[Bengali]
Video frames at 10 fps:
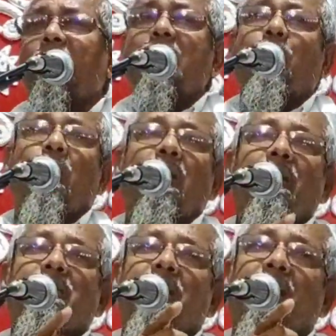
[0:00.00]
দেখে
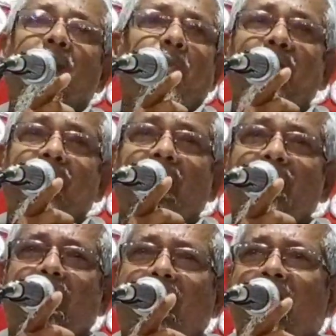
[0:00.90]
বলে যারে বান্দা
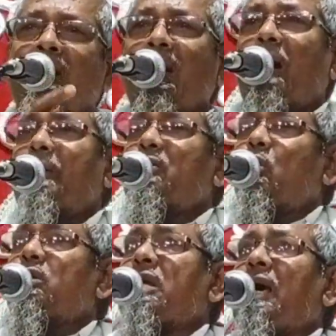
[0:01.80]
যা আমি
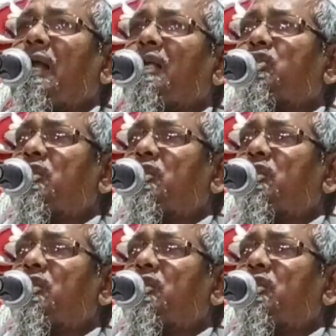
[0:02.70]
তোর সারা